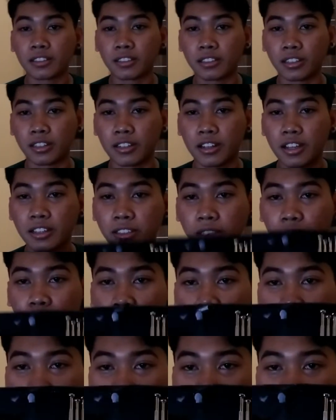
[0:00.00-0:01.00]
ada satu
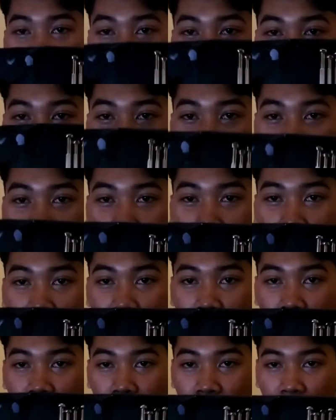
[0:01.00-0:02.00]
set obeng
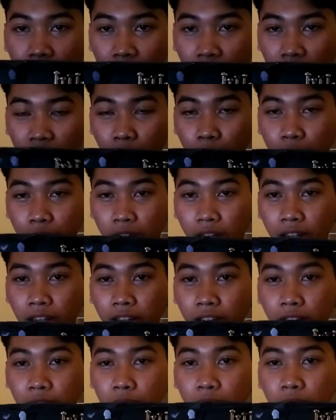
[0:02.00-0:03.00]
yang bisa
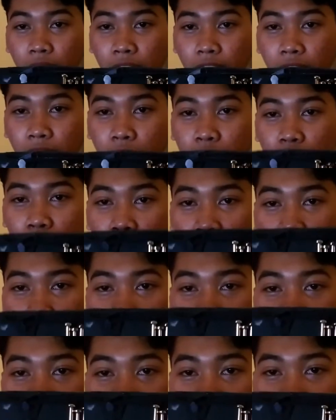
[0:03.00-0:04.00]
kalian gunakan untuk
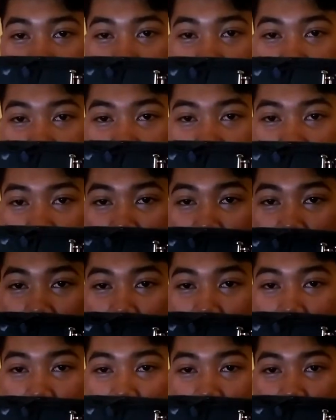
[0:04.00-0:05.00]
coiling
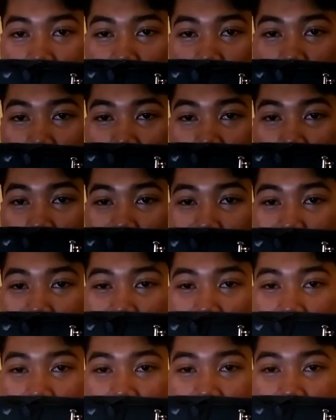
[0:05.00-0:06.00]
dari ukuran yang
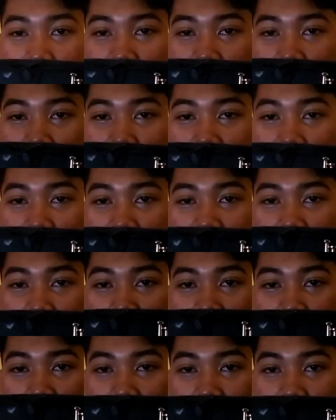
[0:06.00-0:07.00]
paling kecil
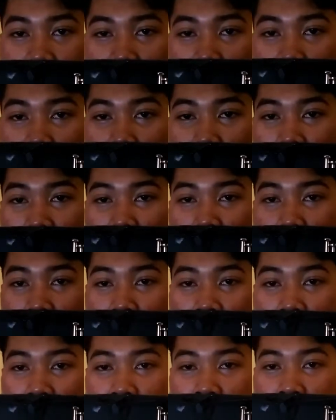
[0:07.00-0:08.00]
1,5
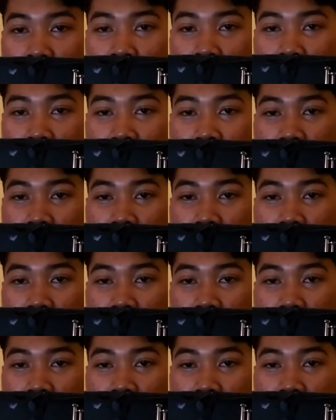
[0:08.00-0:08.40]
mm